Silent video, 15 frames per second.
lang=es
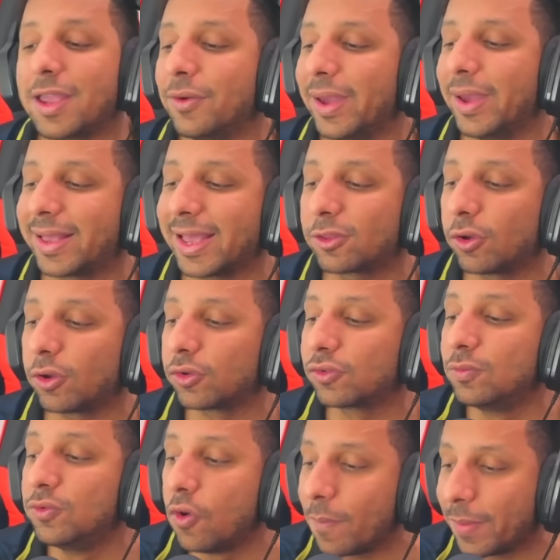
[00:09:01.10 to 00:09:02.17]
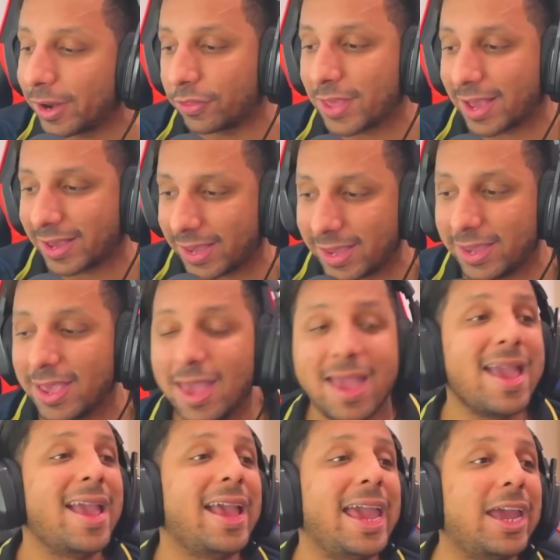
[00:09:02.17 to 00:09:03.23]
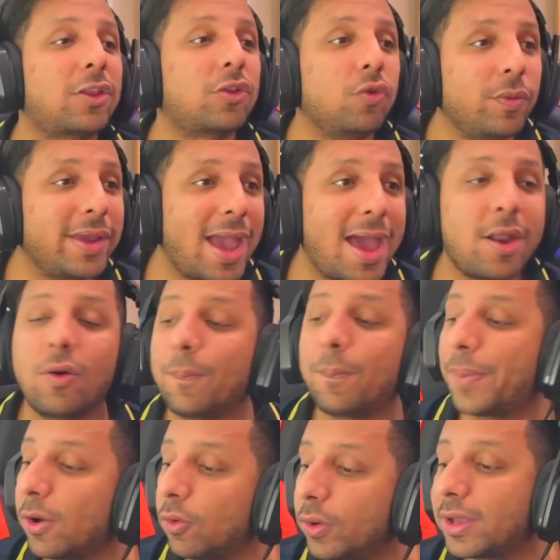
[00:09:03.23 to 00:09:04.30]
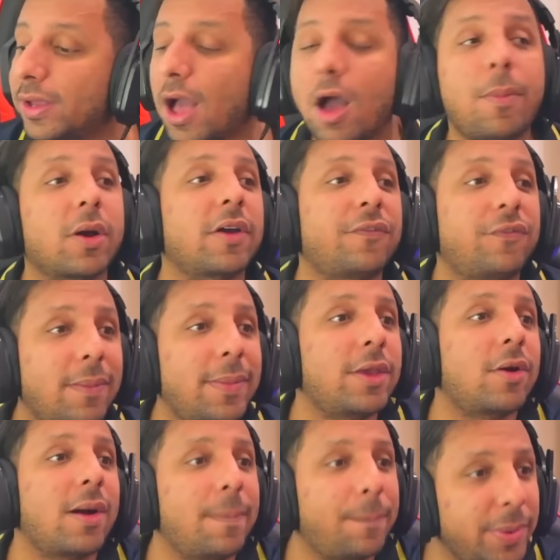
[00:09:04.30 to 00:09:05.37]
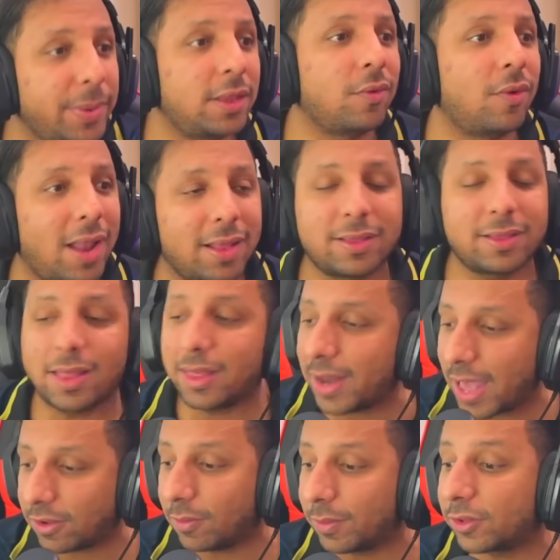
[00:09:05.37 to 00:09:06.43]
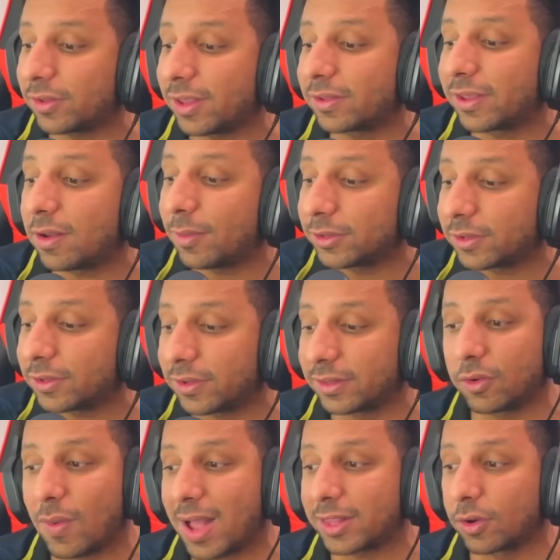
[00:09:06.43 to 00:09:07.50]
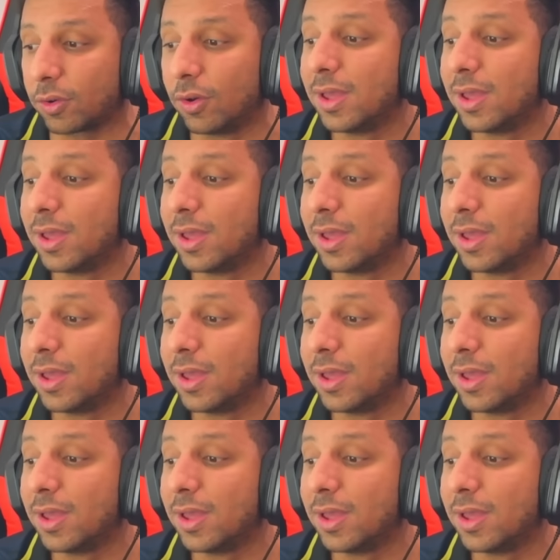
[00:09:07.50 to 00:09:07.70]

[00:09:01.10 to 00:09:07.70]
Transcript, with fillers: es que estos números de aquí estuvieron perjudicados porque fue mediocampista y volante derecho. Pero esto está 0.64.